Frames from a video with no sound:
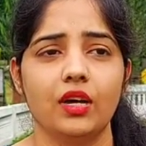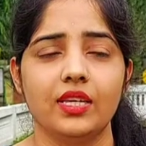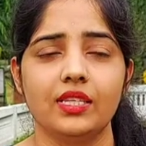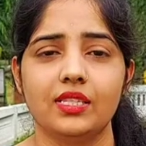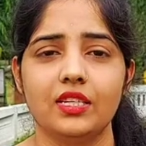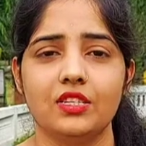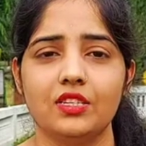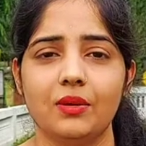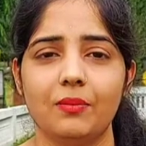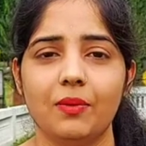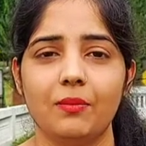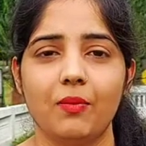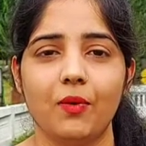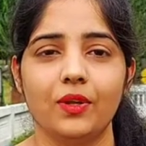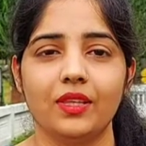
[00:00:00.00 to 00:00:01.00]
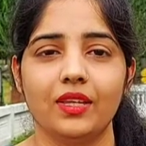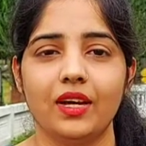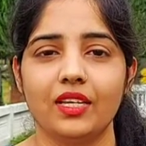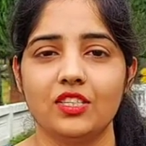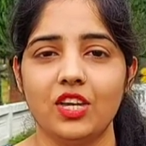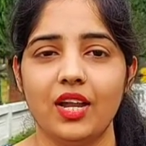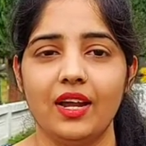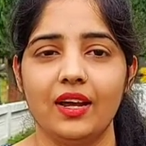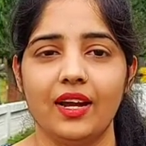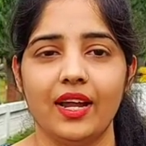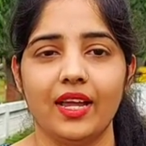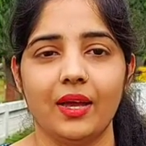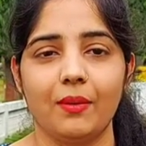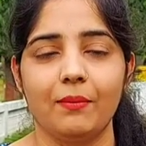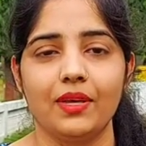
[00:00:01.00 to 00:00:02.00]
इस चीज़ से भी बहुत अच्छा लग रहा
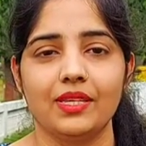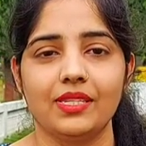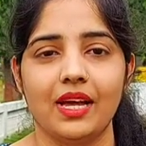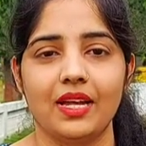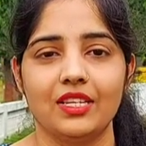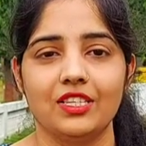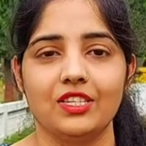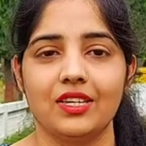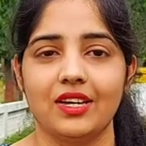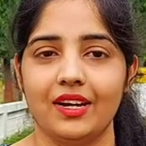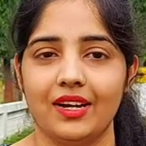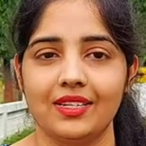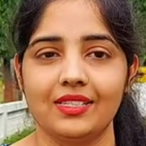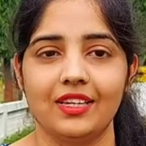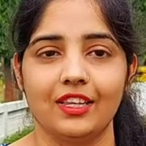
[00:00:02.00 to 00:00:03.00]
है कि अब मैं सारी चीज़ें कर